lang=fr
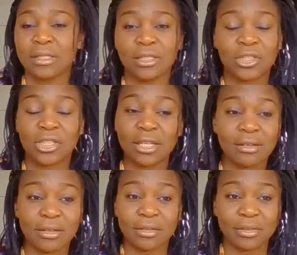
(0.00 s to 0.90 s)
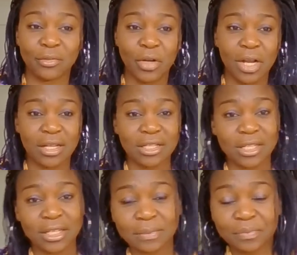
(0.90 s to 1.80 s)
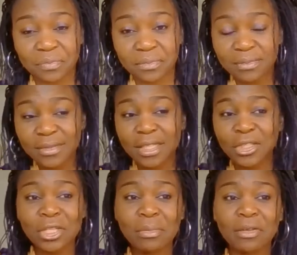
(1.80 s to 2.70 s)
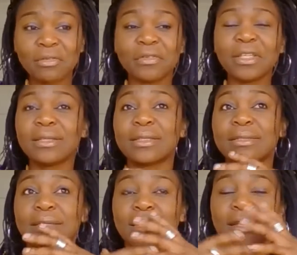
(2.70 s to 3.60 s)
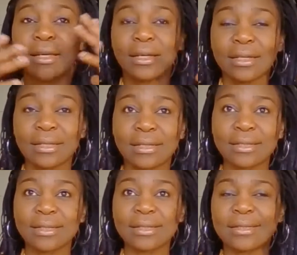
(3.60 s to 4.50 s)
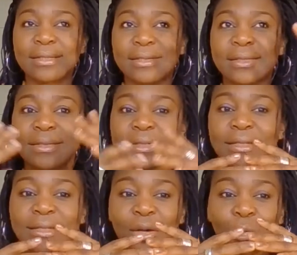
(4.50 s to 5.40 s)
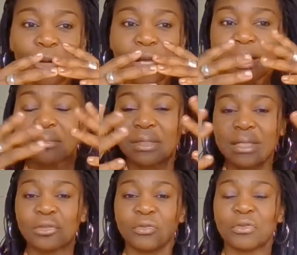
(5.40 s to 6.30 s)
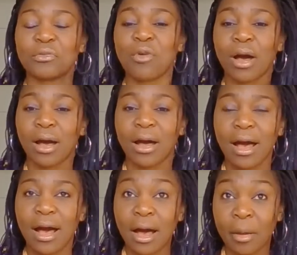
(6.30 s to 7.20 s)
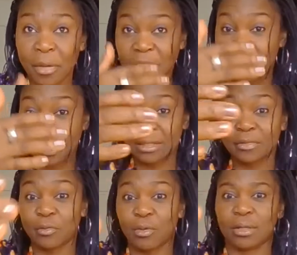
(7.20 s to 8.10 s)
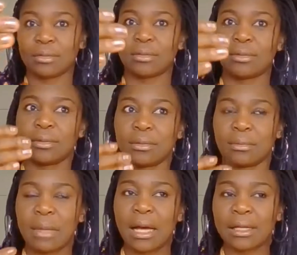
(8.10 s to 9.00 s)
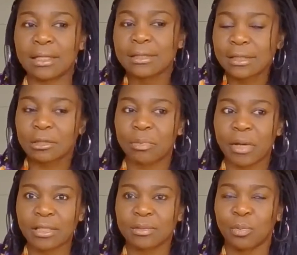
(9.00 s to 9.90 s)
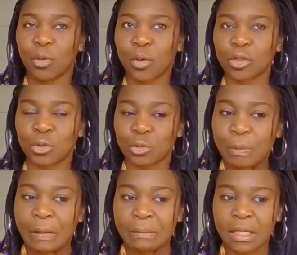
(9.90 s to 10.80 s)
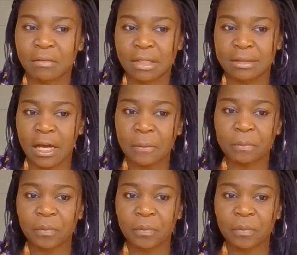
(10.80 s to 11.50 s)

j'ai euh, voilà, j'ai j'ai ma vie qui s'est qui, qui, qui, s'est déroulée comme ça devant moi en perspective quoi. bah, qu'est-ce qui se passe Pourquoi je suis pas bien avec ça